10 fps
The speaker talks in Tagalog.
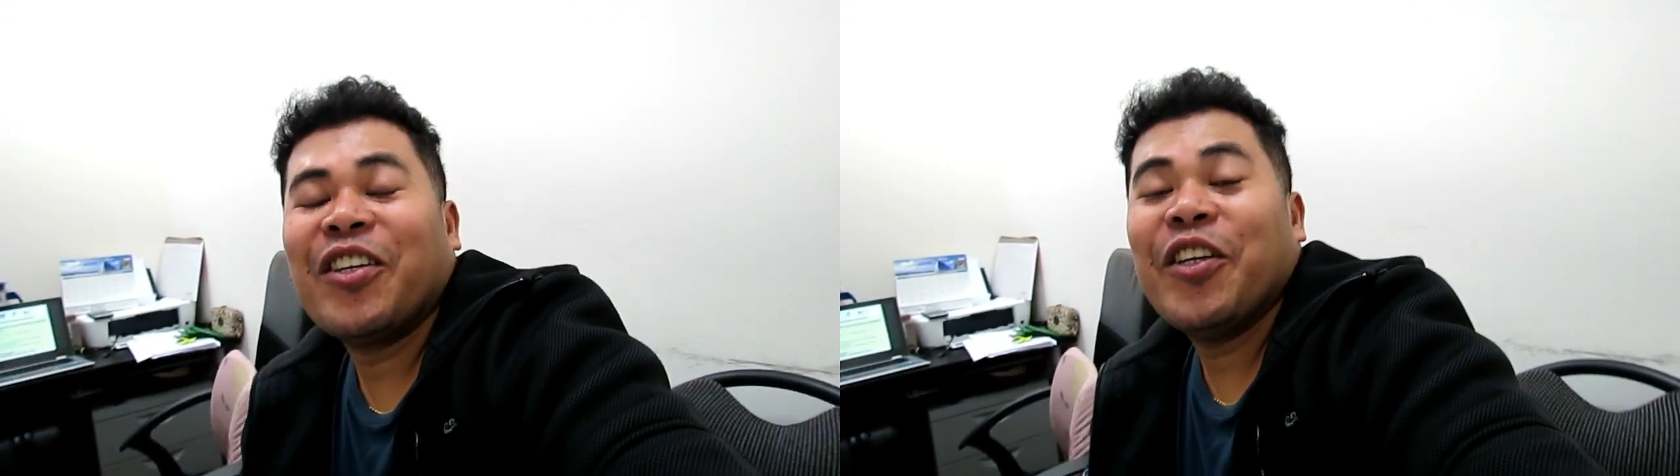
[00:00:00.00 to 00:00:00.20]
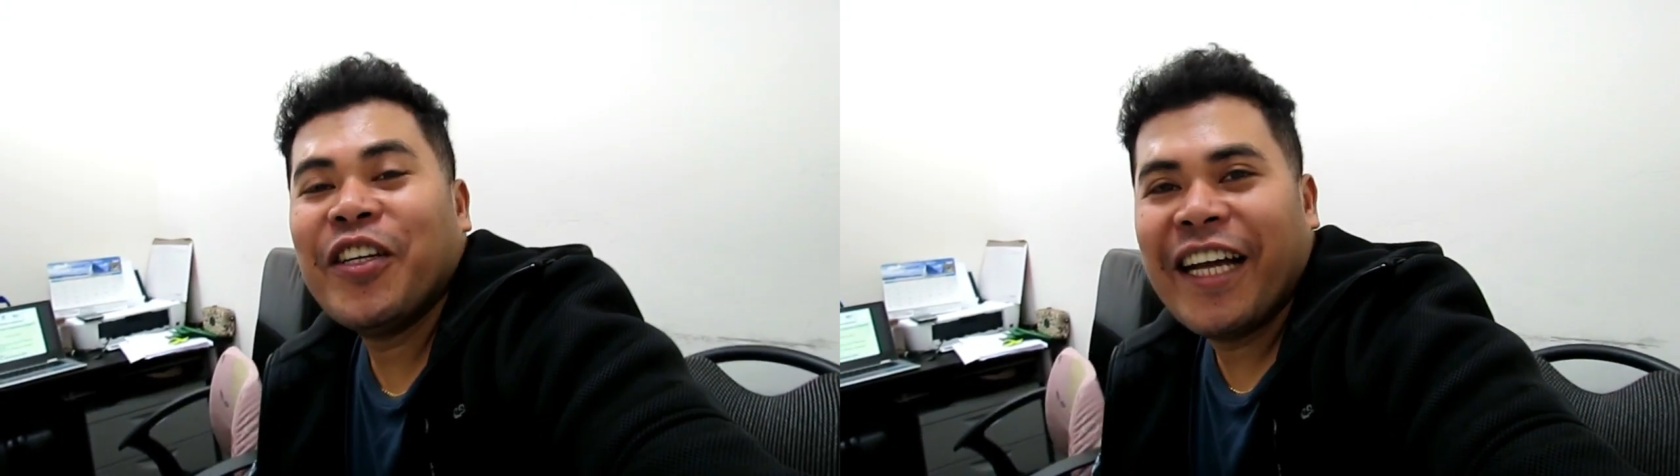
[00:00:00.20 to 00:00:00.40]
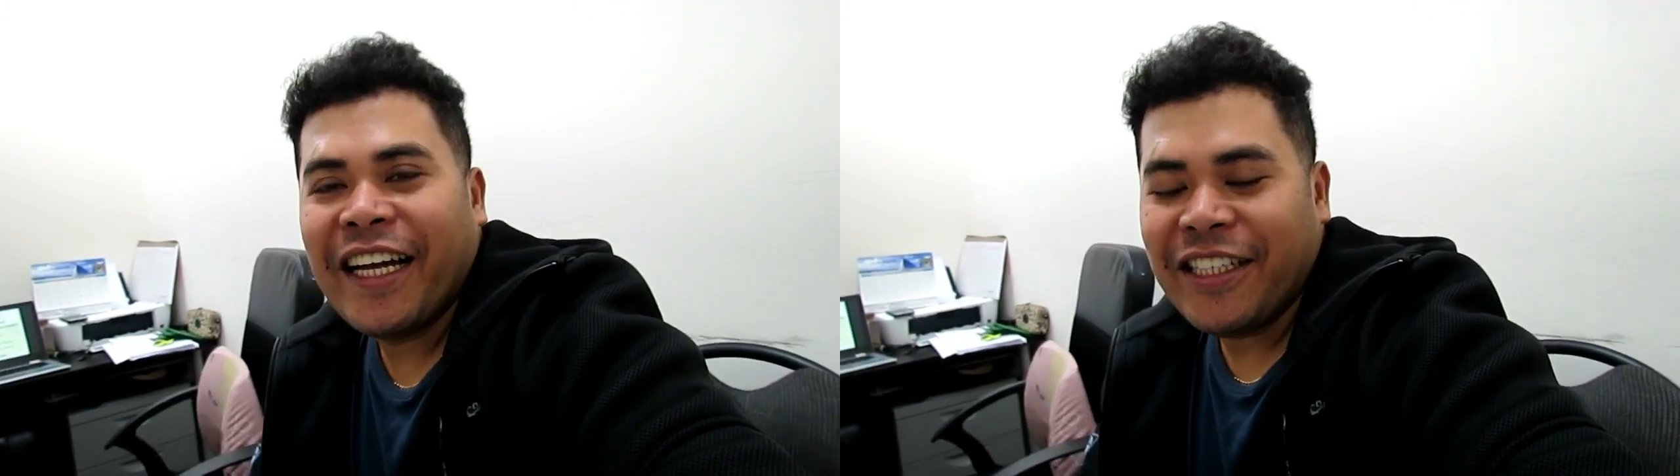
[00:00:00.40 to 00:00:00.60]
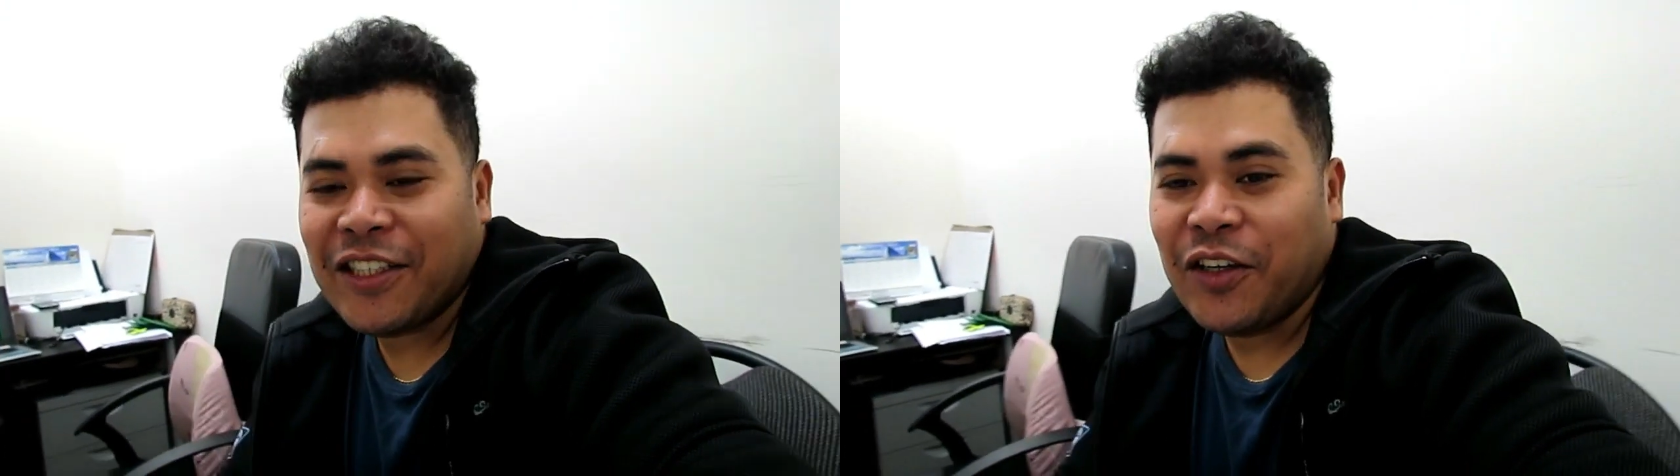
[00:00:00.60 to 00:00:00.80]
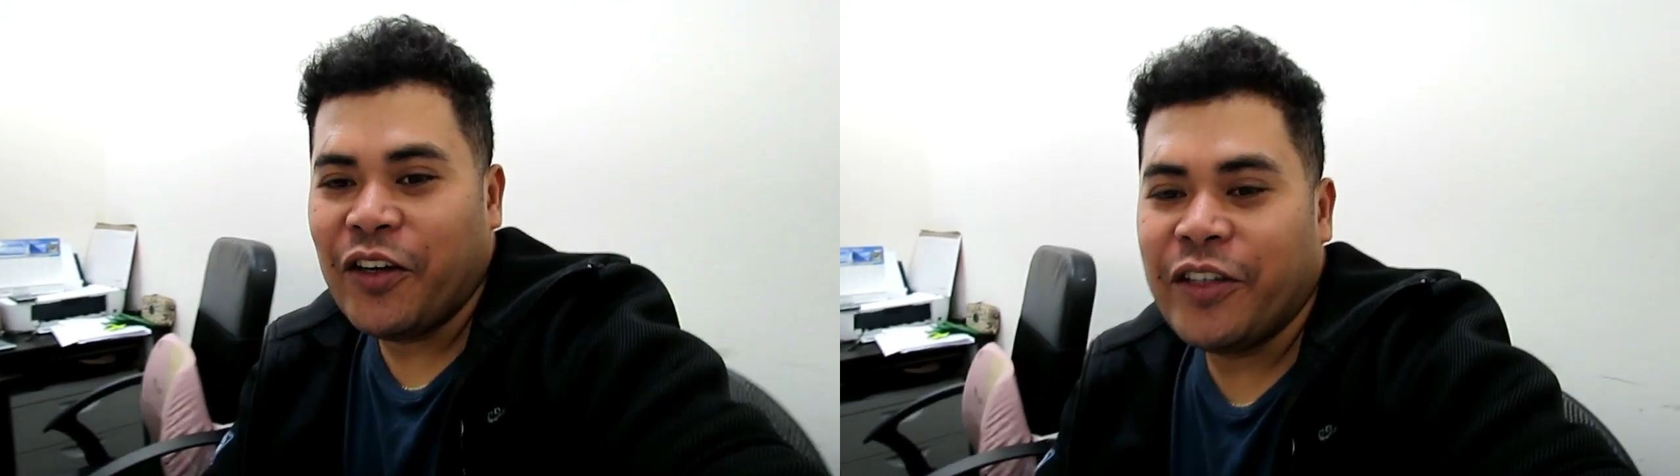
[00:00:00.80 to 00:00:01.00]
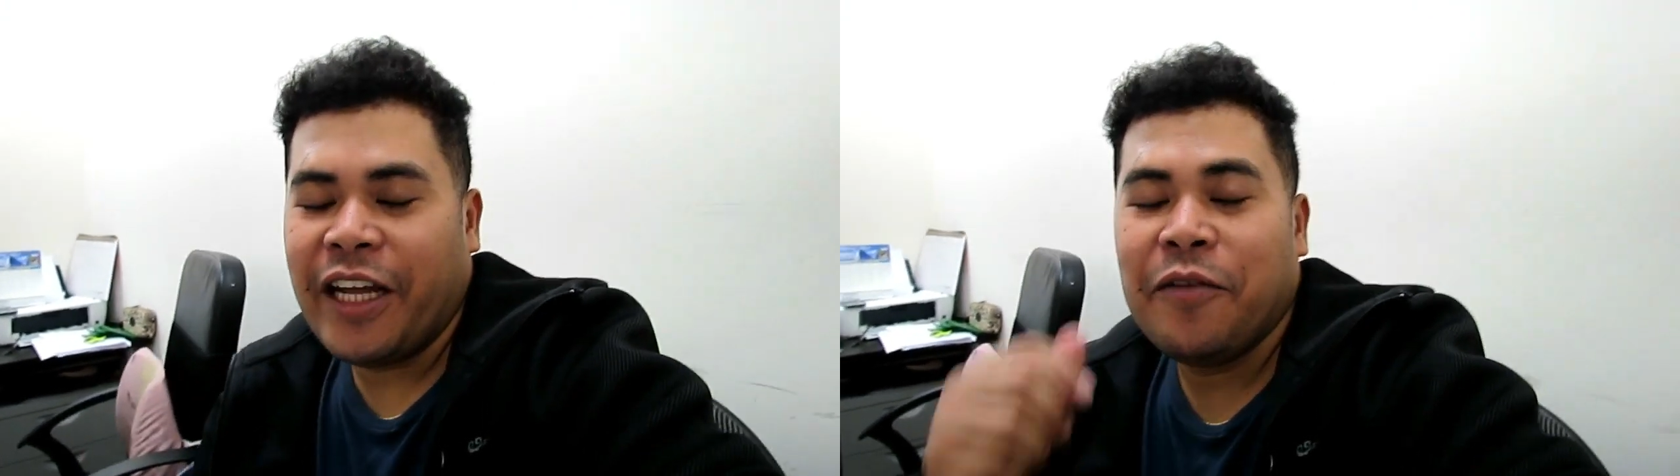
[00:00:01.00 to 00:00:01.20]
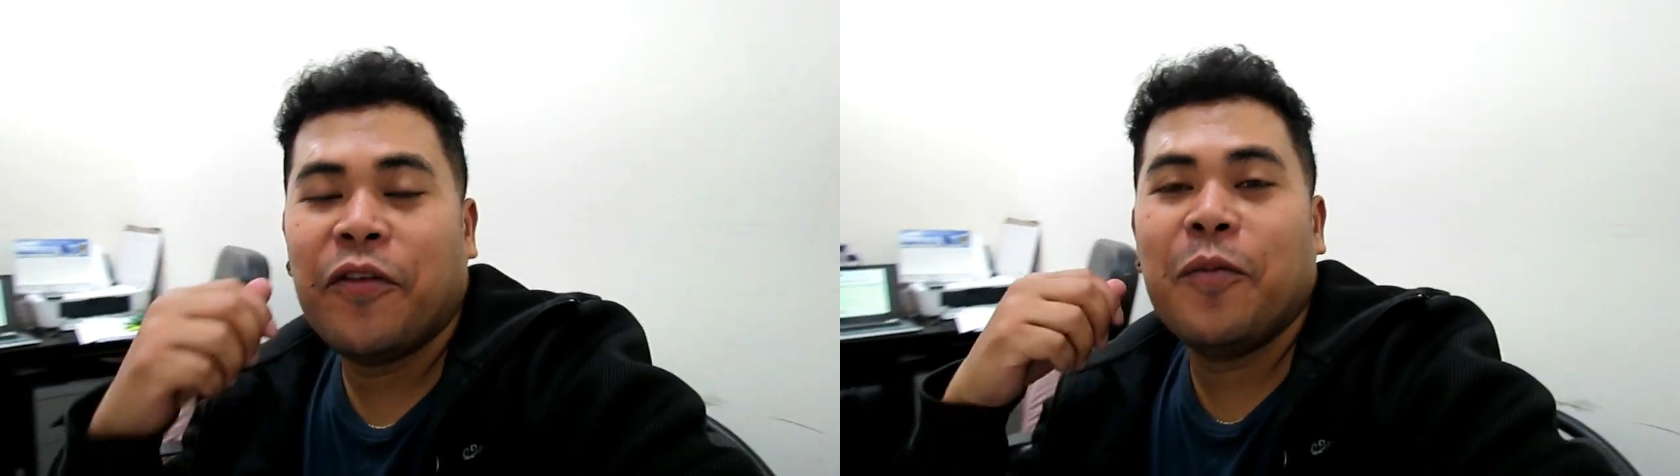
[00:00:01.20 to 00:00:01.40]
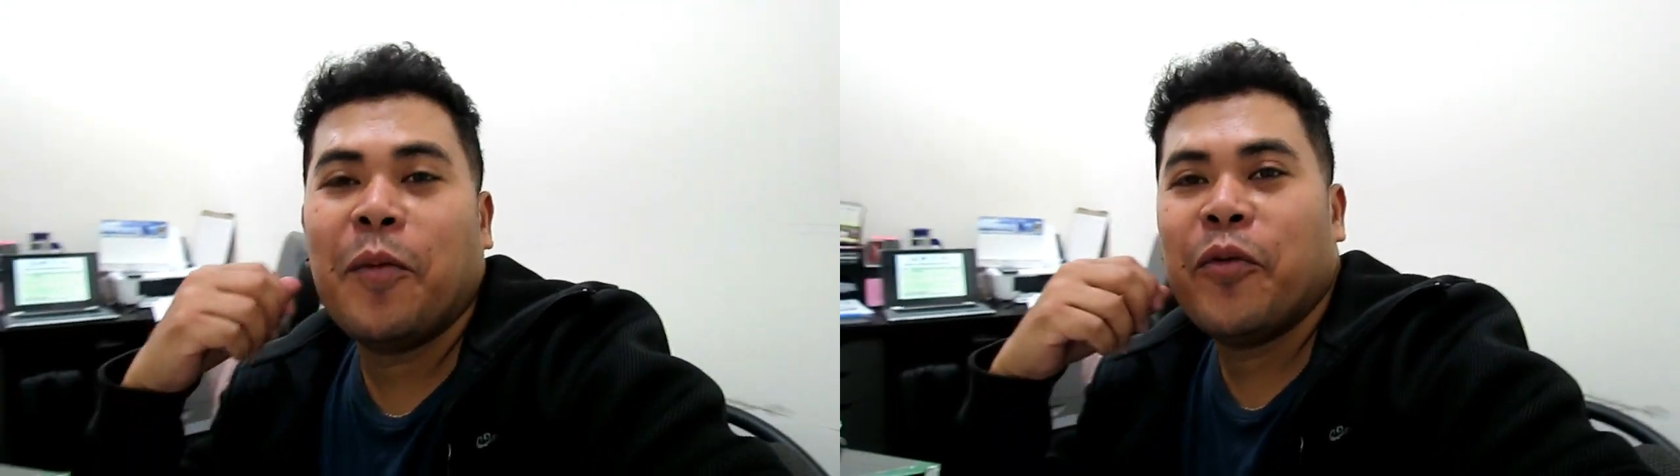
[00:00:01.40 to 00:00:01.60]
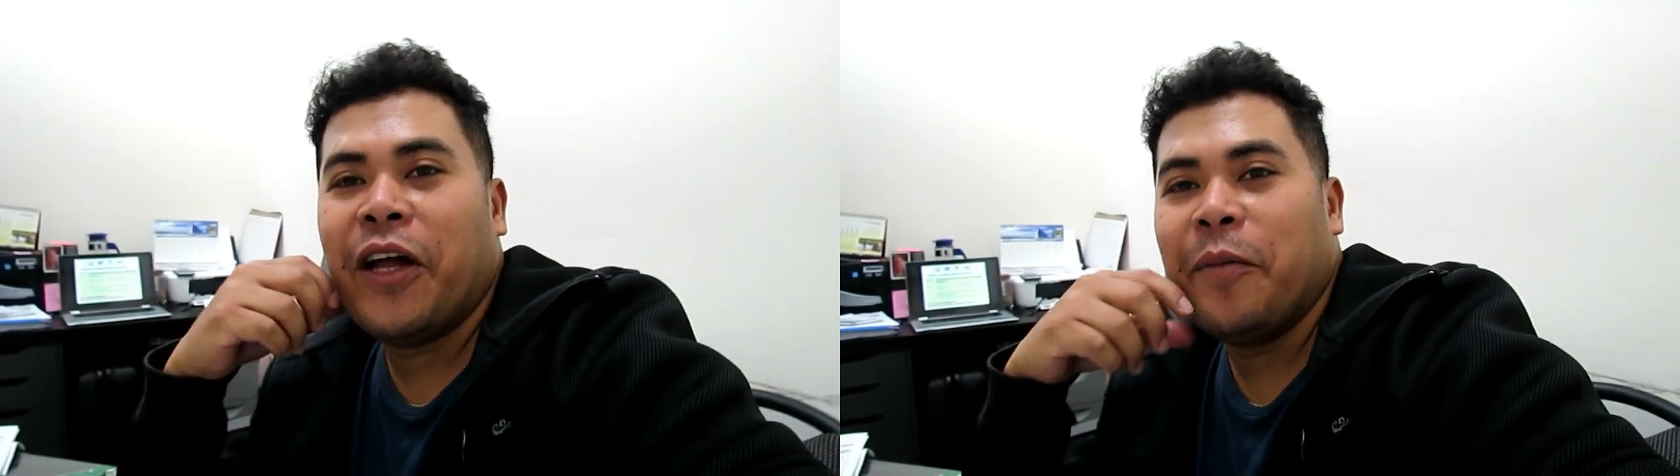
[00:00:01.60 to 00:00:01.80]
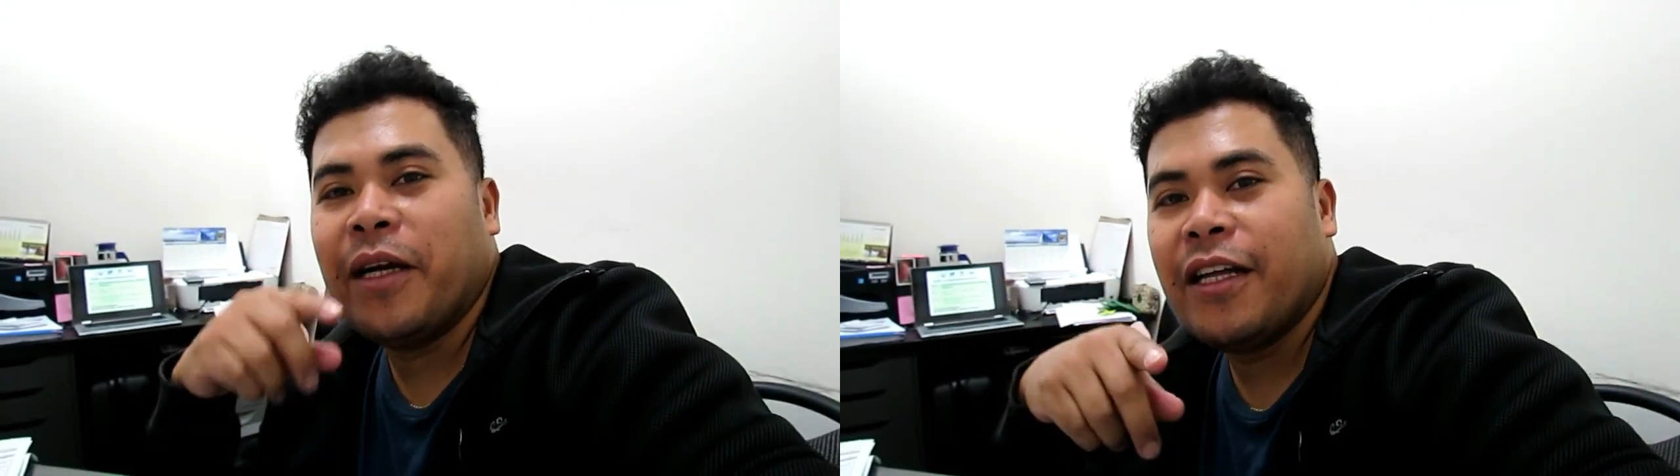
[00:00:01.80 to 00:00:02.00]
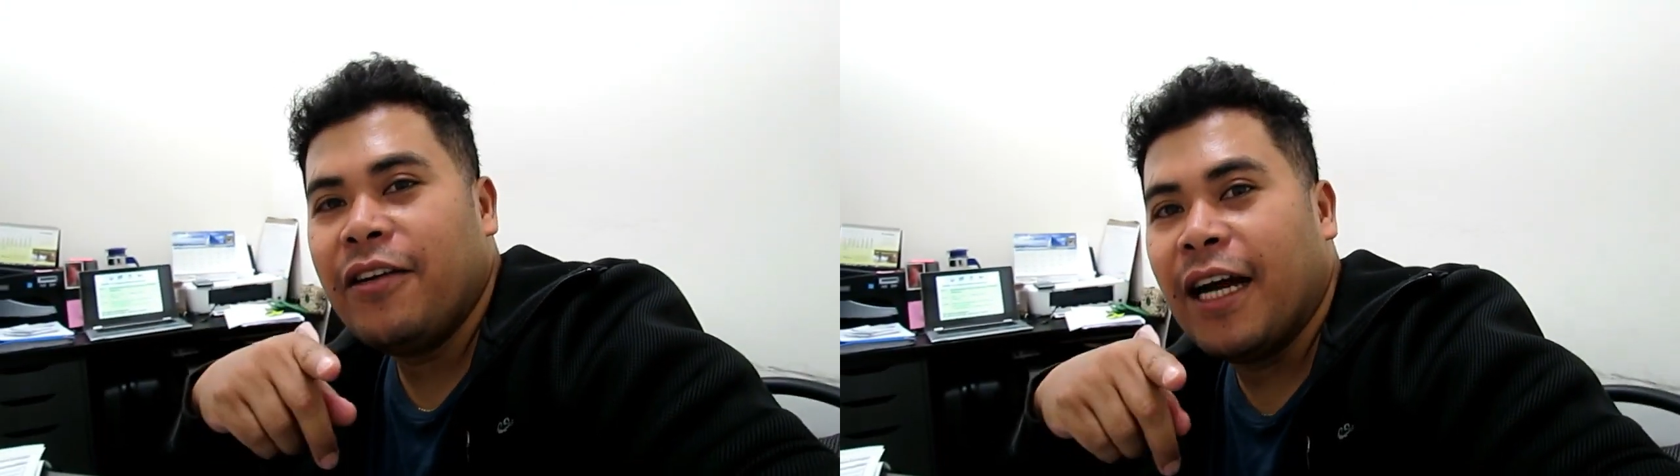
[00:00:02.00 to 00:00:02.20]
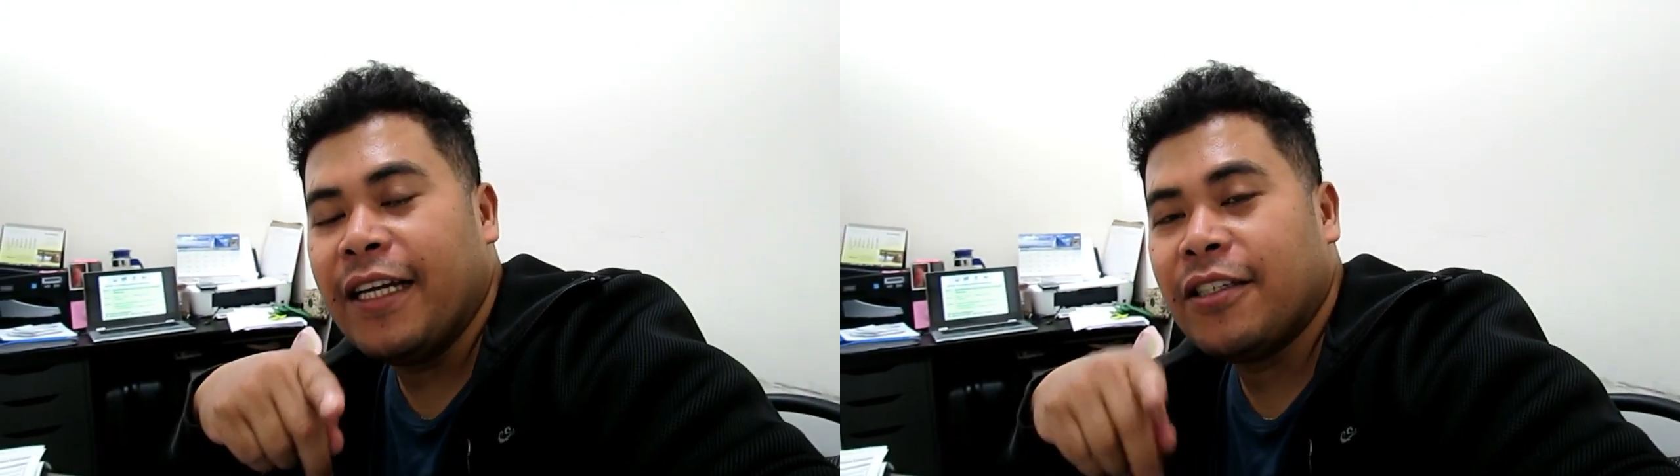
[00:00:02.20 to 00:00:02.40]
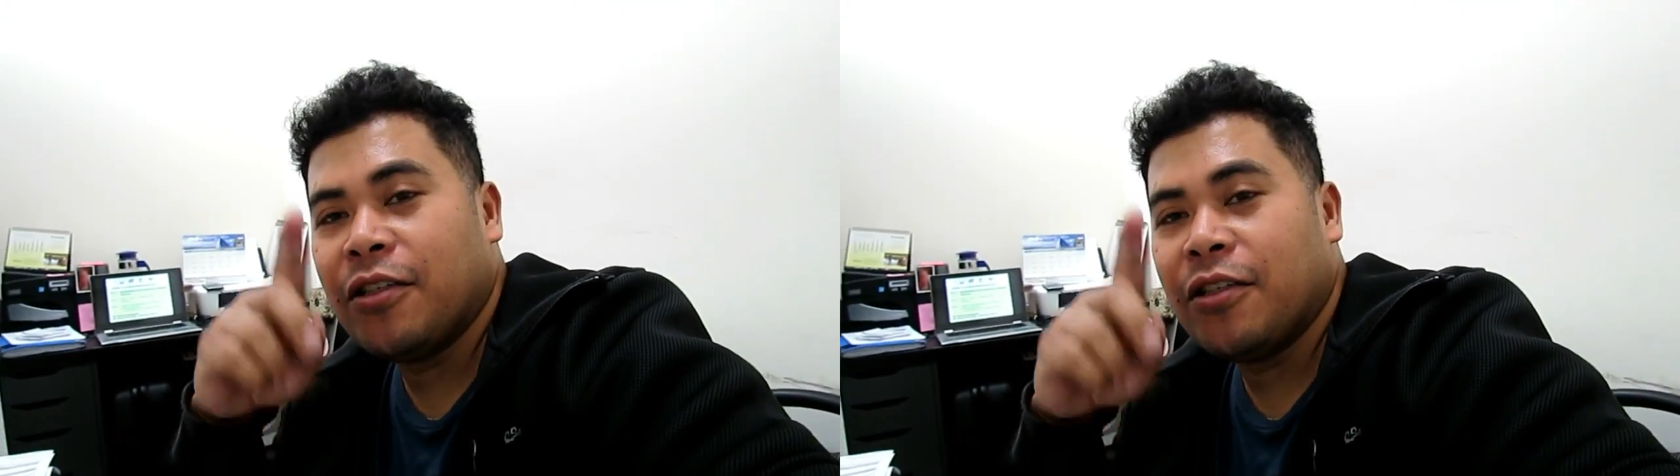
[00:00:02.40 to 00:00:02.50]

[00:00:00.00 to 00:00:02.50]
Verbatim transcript: So yun guys, so na-inform na po namin kayo guys.